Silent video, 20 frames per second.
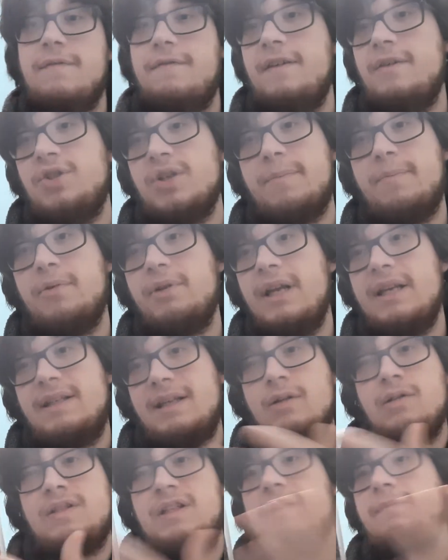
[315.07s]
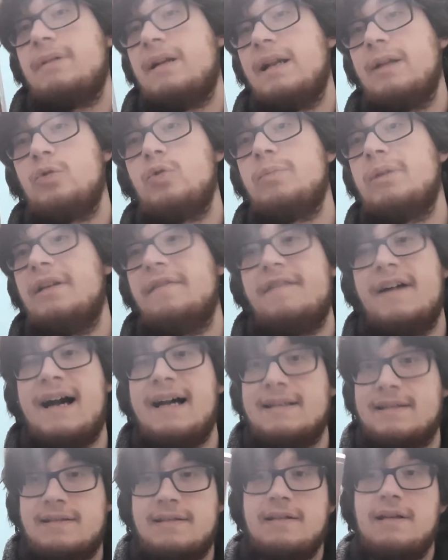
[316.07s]
film giapponesi hanno sempre la double
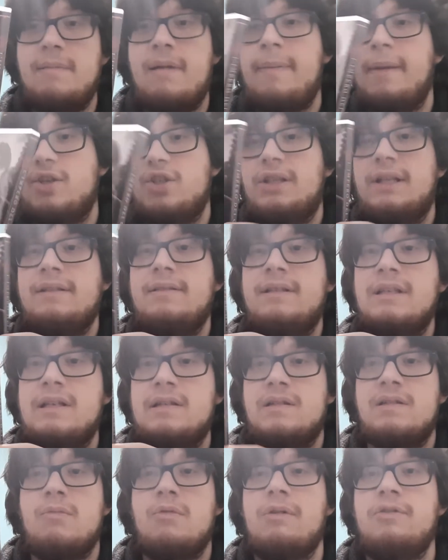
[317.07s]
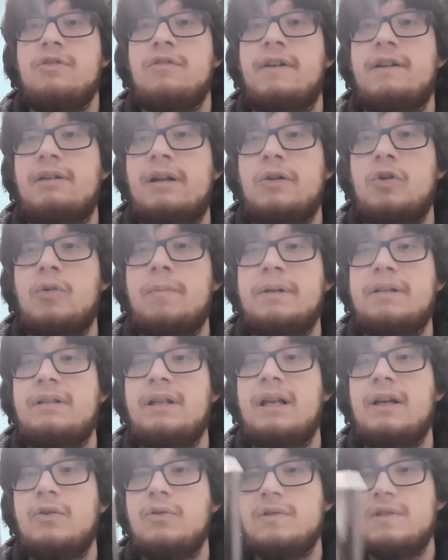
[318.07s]
fast. A me piace tantissimo quando fanno la
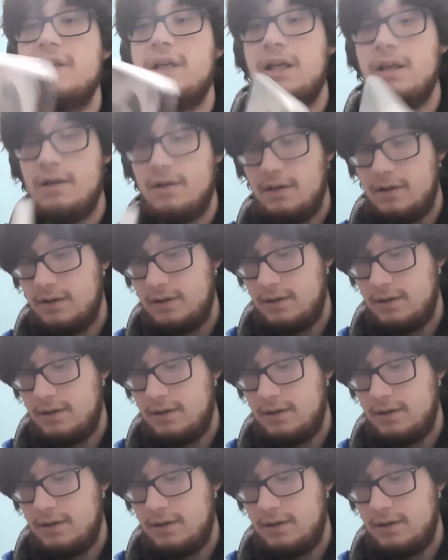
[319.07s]
copertina così.